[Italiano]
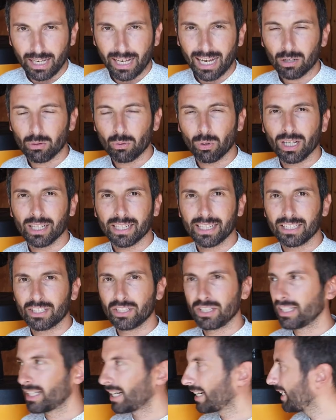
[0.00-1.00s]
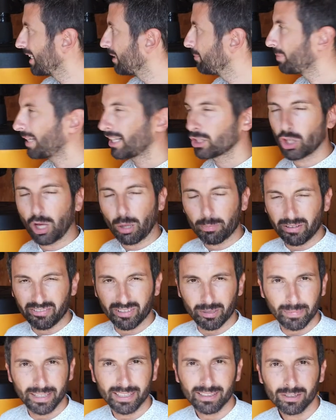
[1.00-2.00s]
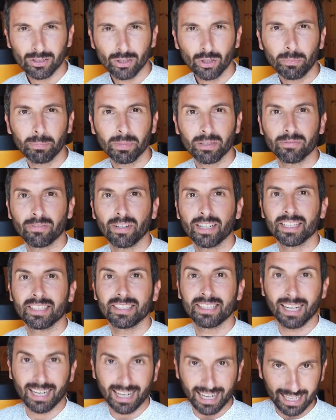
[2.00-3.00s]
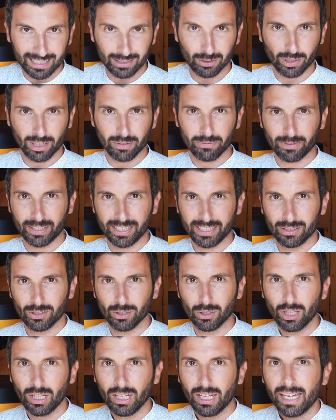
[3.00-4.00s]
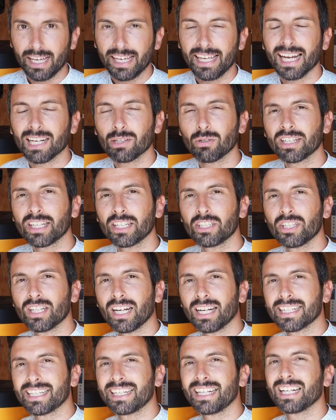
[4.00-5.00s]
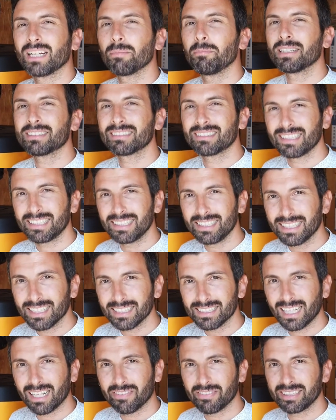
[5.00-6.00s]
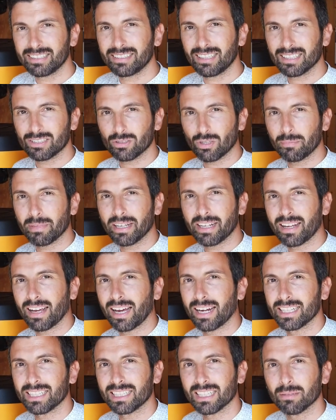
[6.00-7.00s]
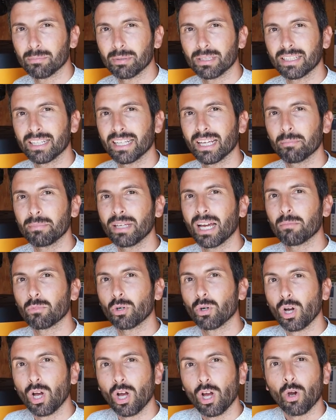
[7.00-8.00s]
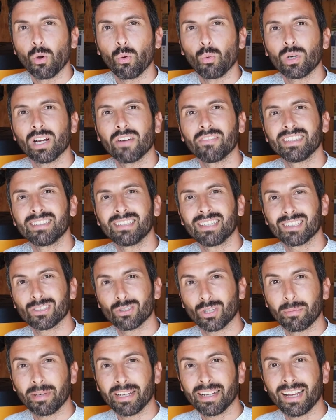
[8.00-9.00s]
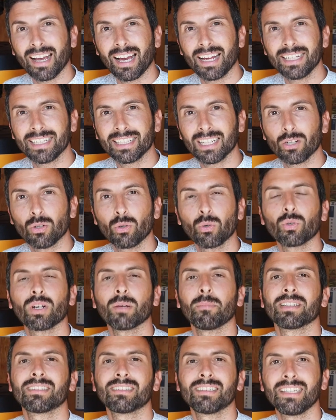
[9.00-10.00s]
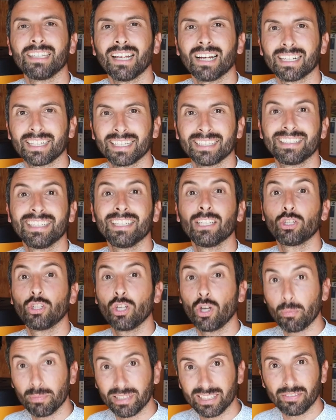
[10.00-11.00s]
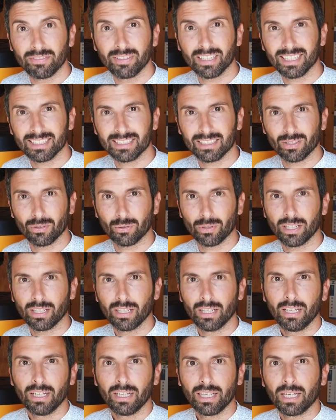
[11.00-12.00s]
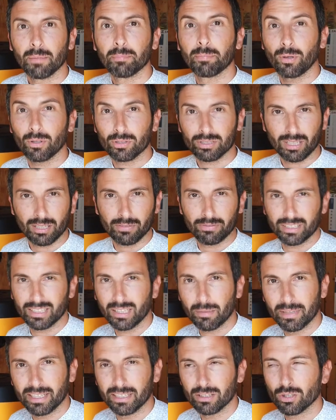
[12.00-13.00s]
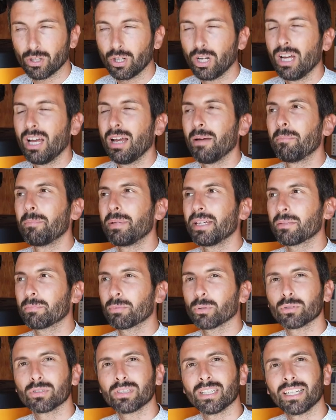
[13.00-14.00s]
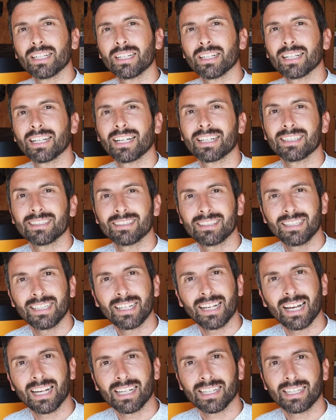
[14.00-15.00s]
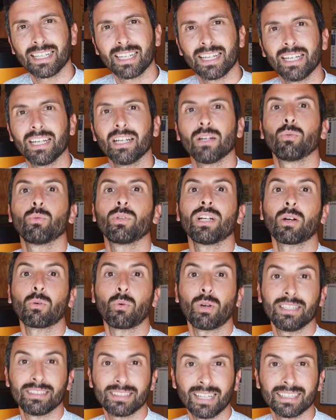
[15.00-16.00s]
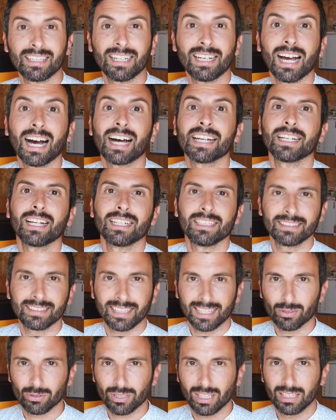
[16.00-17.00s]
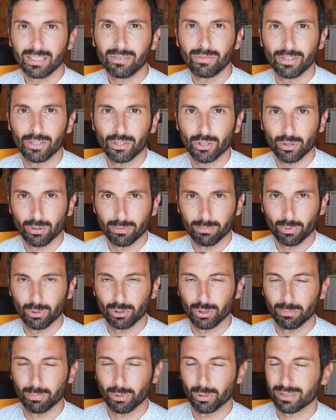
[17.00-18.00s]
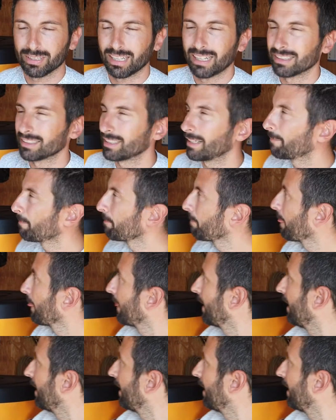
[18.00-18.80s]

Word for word: Acqua che gira nell'impianto a pavimento per fare sia caldo che freddo e acqua che gira anche nella batteria della ventilazione meccanica perché abbiamo una ventilazione meccanica con una batteria anche di deumidificazione e post raffreddamento per poter garantire anche una qualità dell'aria all'interno dell'edificio molto importante.